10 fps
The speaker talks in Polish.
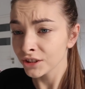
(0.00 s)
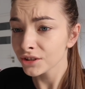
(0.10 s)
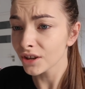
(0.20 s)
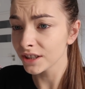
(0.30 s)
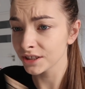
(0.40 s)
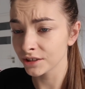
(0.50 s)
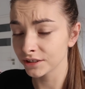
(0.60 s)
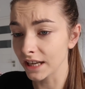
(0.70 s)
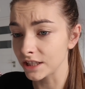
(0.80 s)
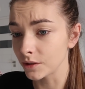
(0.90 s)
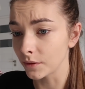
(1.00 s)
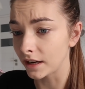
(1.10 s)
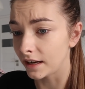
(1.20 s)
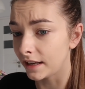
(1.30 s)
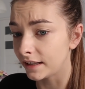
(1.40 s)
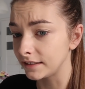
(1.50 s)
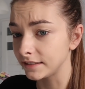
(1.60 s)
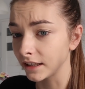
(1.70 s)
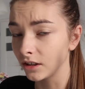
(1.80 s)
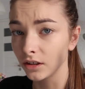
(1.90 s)
no i trochę się rozjaśnił, ale
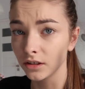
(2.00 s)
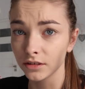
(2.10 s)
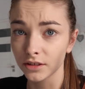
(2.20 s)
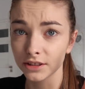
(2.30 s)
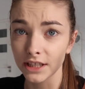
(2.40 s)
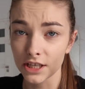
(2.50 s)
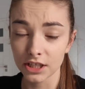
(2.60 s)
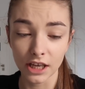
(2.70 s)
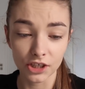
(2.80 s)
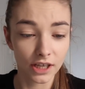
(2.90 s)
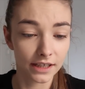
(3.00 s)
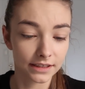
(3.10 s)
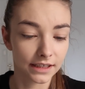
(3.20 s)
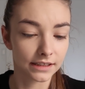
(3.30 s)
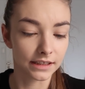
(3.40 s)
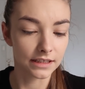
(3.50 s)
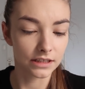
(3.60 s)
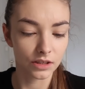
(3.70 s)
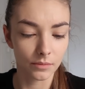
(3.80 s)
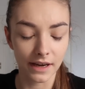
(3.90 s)
tego rozjaśniacza z
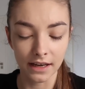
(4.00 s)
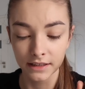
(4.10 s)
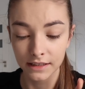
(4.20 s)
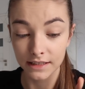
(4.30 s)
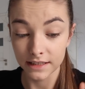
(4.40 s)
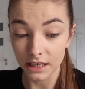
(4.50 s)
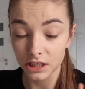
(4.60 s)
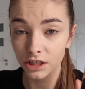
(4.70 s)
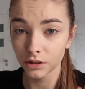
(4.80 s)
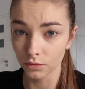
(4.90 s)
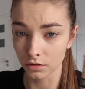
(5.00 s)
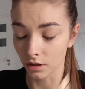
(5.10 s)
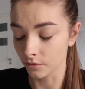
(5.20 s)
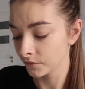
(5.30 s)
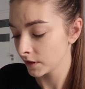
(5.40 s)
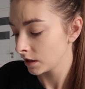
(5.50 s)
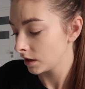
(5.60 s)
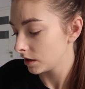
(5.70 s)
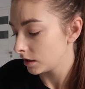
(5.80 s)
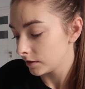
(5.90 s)
Catrice trzeba strasznie dużo.
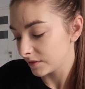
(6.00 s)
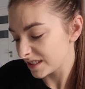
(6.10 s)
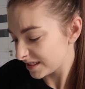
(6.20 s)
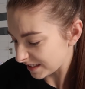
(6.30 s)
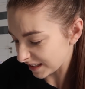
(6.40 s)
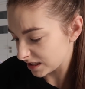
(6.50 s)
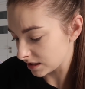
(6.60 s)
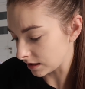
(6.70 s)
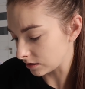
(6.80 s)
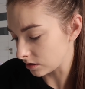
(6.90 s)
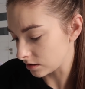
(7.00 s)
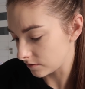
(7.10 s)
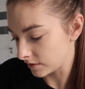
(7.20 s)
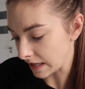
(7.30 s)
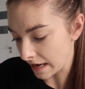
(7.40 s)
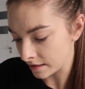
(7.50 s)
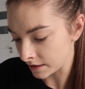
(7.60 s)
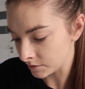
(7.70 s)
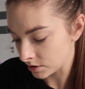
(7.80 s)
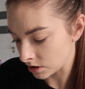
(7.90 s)
Więc taki średnio jest wydajny,
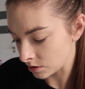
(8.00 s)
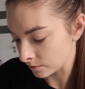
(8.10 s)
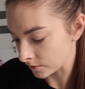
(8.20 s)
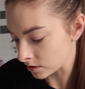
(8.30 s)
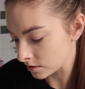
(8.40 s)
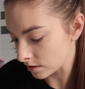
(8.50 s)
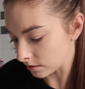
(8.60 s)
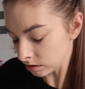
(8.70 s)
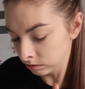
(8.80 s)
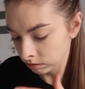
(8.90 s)
szczerze mówiąc.